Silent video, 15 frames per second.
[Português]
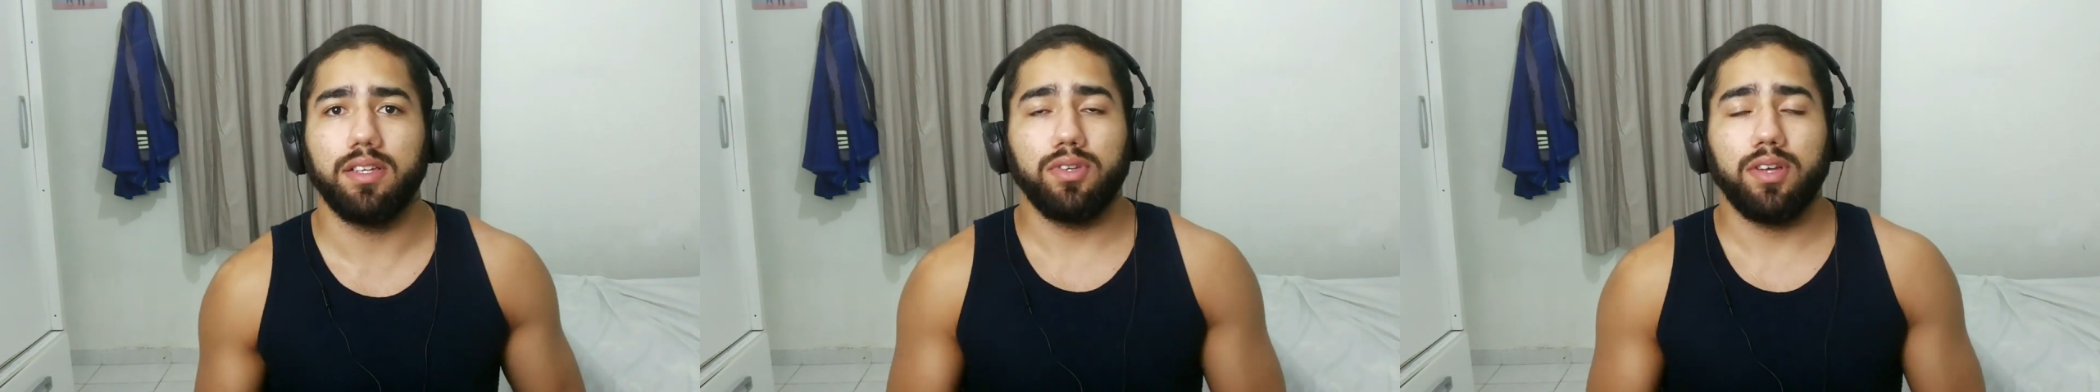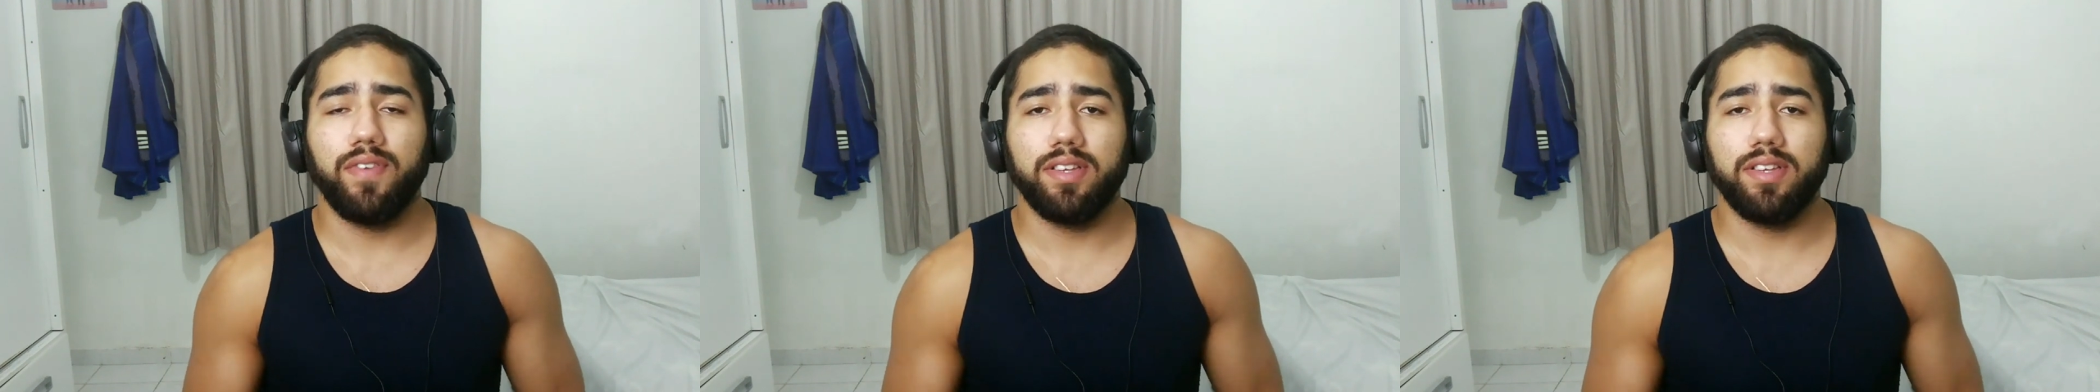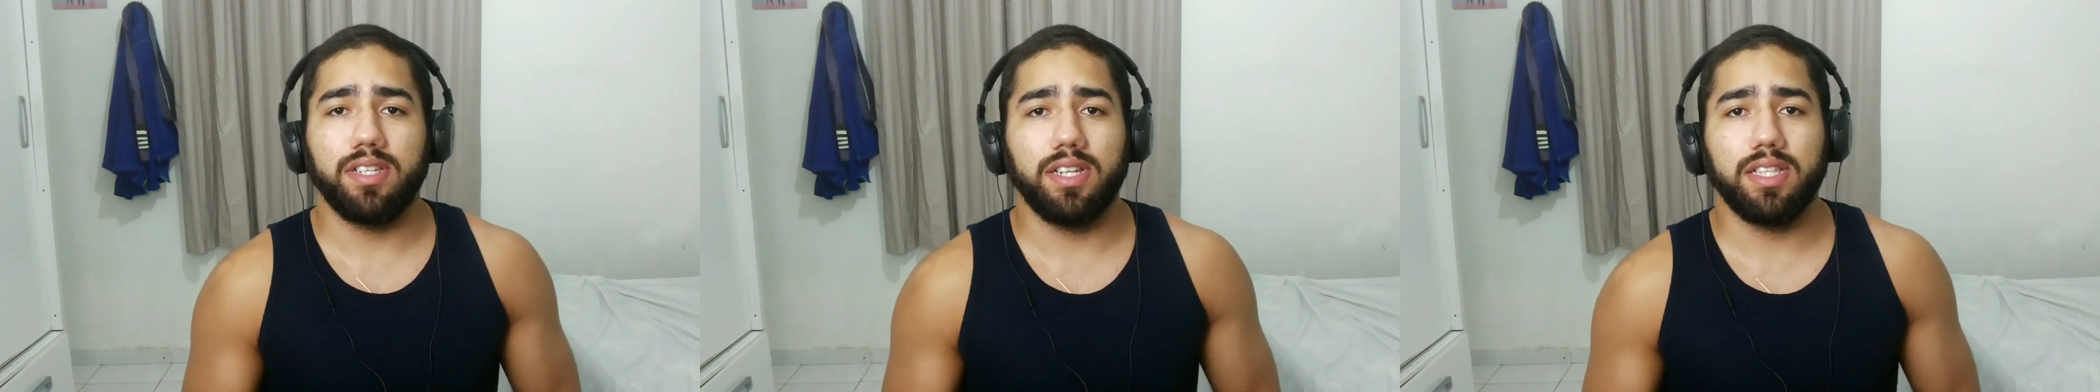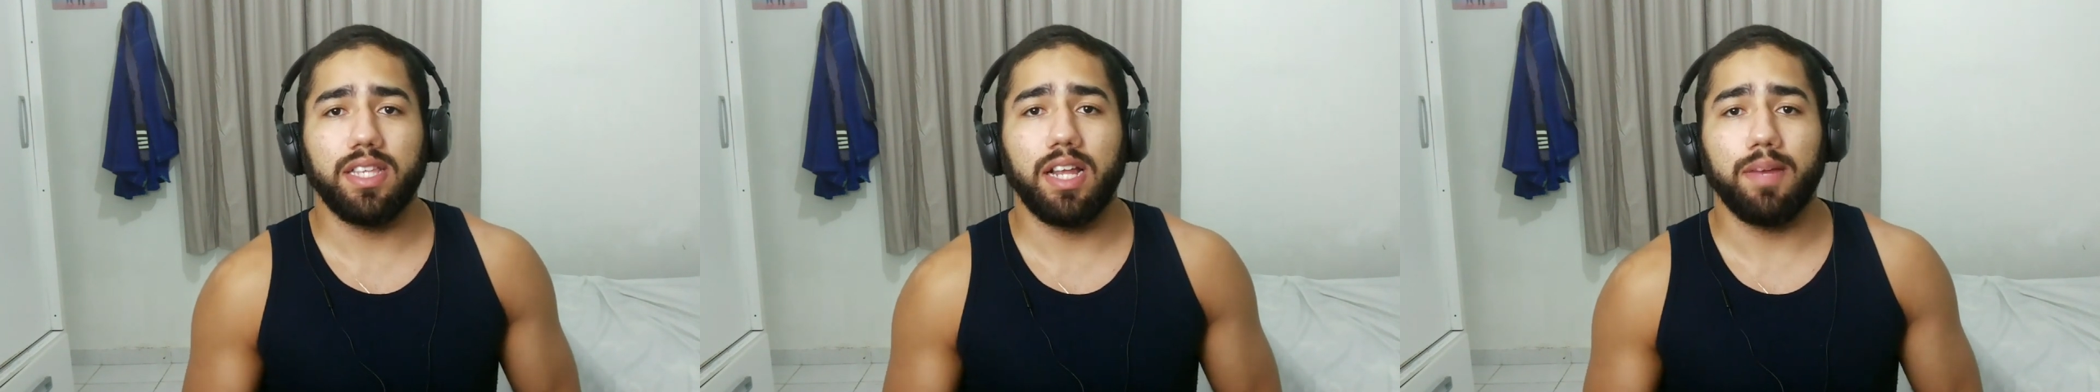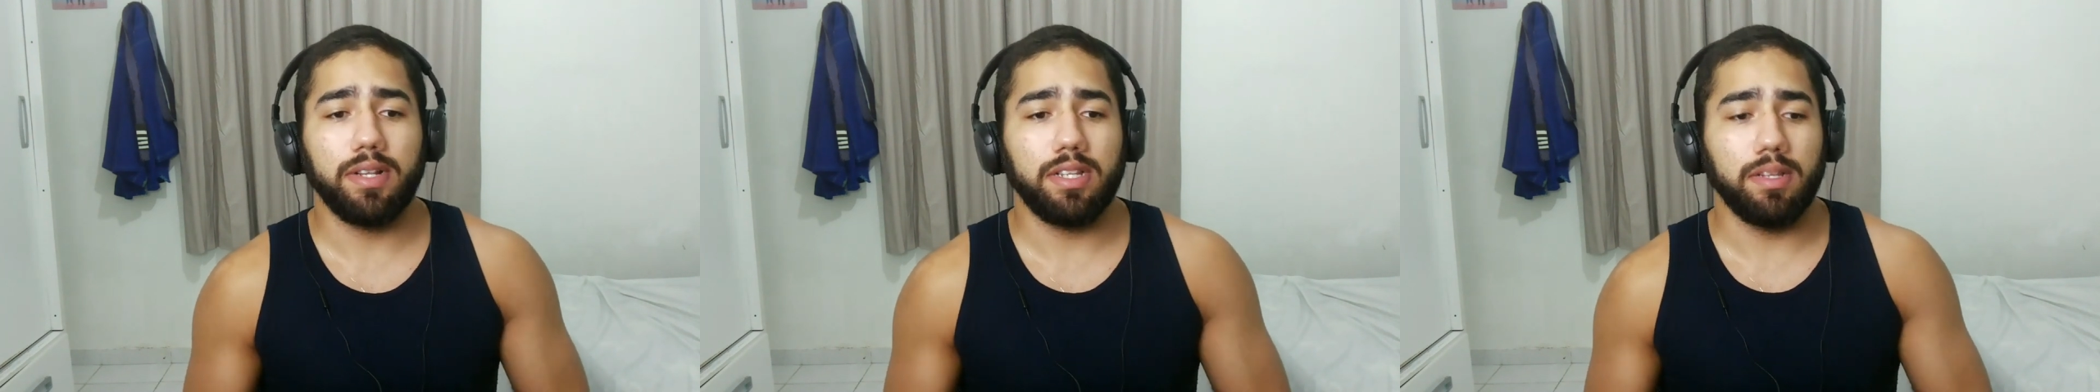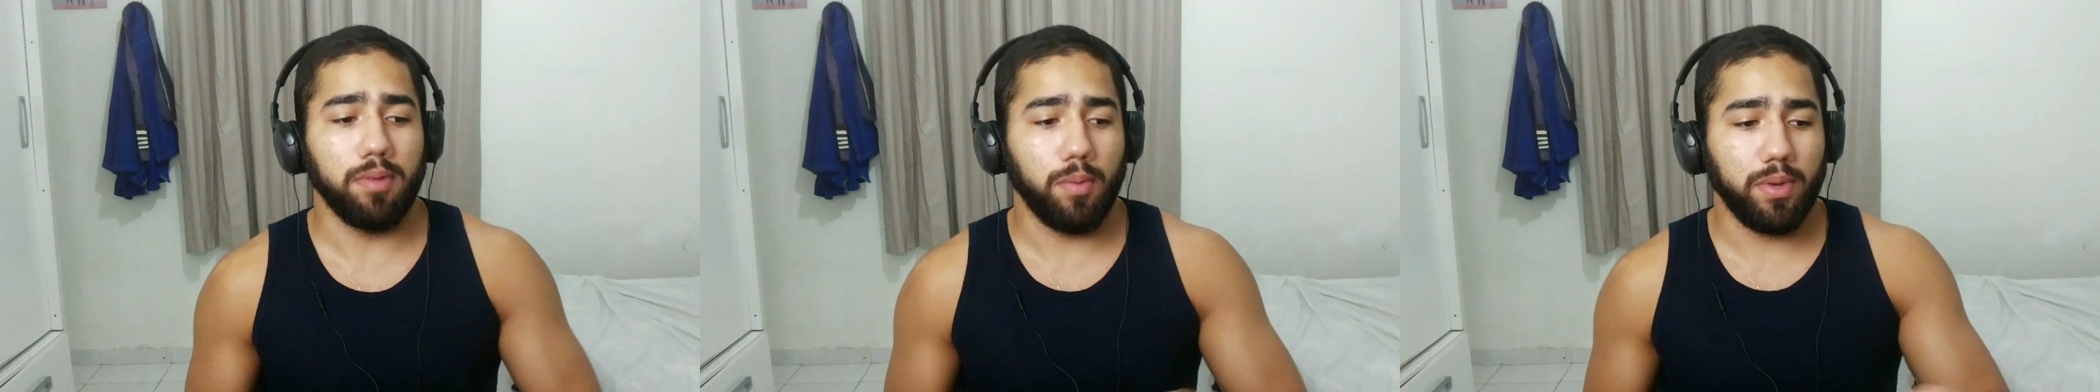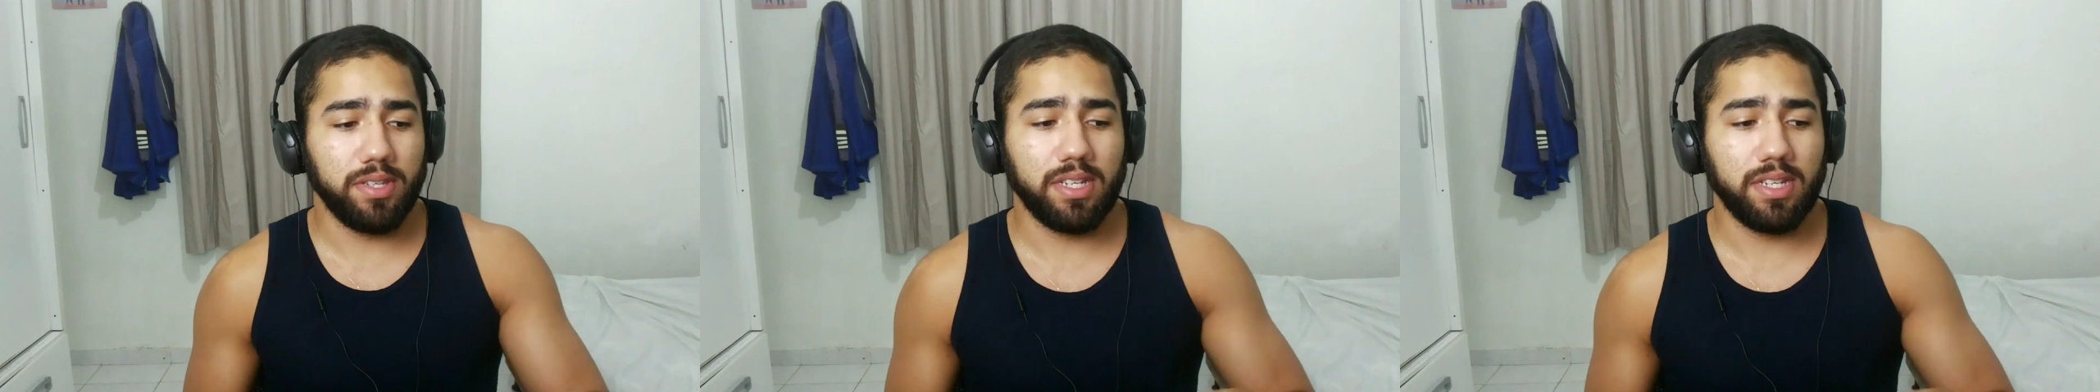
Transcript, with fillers: você já facilita ele, porque tipo, não,